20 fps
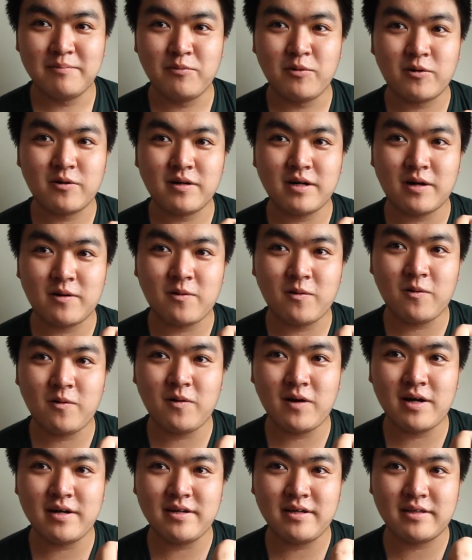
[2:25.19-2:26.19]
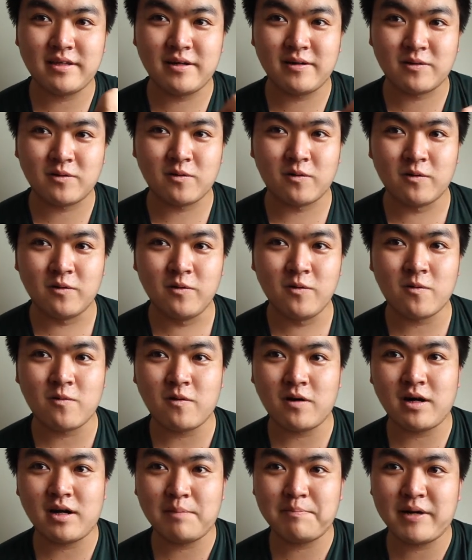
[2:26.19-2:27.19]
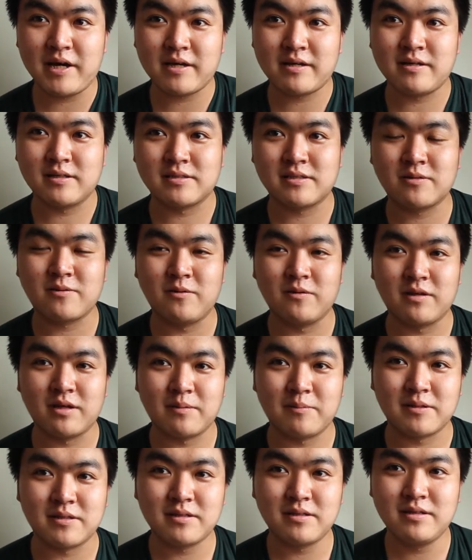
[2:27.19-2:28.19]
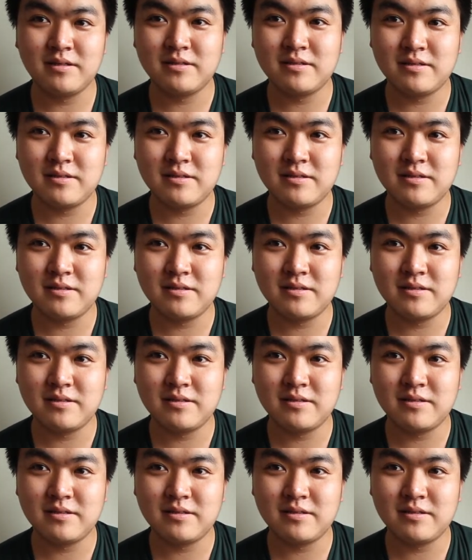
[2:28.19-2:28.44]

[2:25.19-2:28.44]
僕がこう歩いていると横からバイクが突っ込んできます。